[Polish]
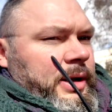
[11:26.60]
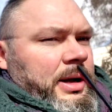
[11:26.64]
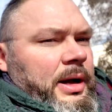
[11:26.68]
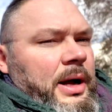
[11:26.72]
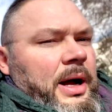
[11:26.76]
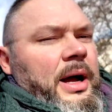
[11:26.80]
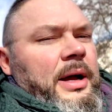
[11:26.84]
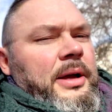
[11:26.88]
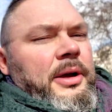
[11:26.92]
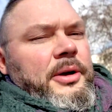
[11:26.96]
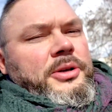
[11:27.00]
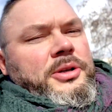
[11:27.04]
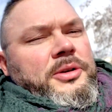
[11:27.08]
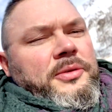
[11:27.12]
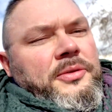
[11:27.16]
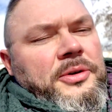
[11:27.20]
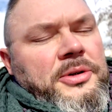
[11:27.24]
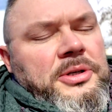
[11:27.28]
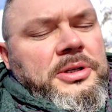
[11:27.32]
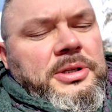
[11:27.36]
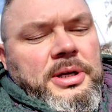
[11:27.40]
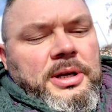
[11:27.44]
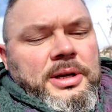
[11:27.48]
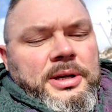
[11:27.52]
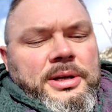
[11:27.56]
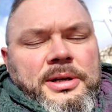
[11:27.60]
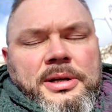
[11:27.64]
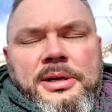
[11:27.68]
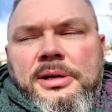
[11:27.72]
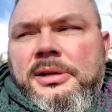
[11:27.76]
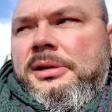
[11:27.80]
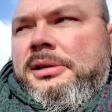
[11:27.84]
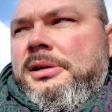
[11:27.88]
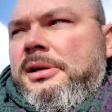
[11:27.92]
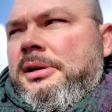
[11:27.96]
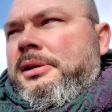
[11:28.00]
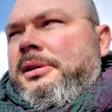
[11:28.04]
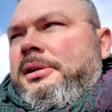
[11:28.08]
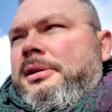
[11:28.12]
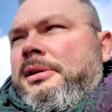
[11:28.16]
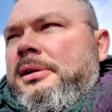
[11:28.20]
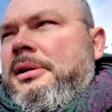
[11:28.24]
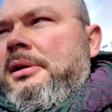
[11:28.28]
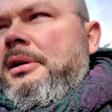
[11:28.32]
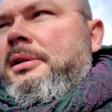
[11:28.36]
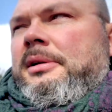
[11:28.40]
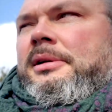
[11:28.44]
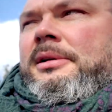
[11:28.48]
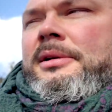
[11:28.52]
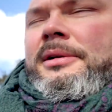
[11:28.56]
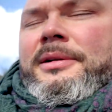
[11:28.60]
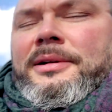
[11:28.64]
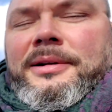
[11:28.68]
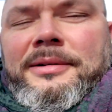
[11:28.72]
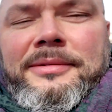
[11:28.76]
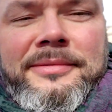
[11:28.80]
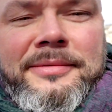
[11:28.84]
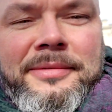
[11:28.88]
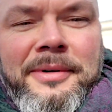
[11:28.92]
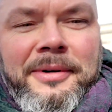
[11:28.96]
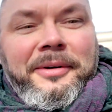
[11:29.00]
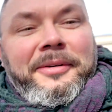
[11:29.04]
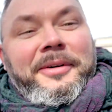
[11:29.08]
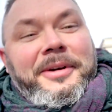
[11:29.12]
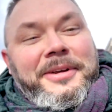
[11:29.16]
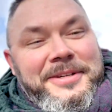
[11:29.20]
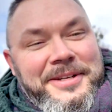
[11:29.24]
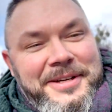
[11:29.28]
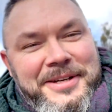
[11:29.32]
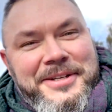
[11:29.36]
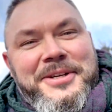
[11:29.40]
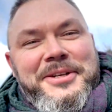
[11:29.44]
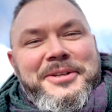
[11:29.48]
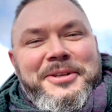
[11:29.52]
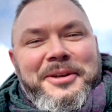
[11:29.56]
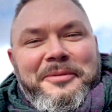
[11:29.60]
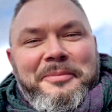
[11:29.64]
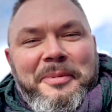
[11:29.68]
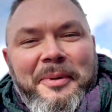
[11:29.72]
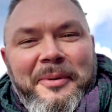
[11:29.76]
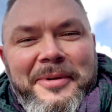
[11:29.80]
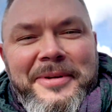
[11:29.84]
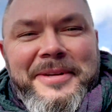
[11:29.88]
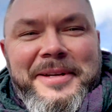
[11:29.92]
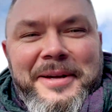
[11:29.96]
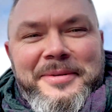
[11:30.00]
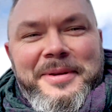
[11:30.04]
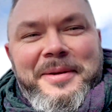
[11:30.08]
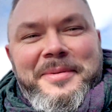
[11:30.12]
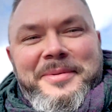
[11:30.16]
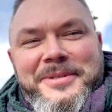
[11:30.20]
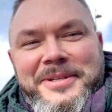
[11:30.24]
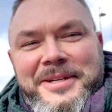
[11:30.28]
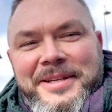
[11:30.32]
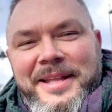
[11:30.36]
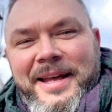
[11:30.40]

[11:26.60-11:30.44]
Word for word: A, ja Kulisy oczywiście... wszystkich interesują najbardziej, nie? O, To powiedział, nie wiem czy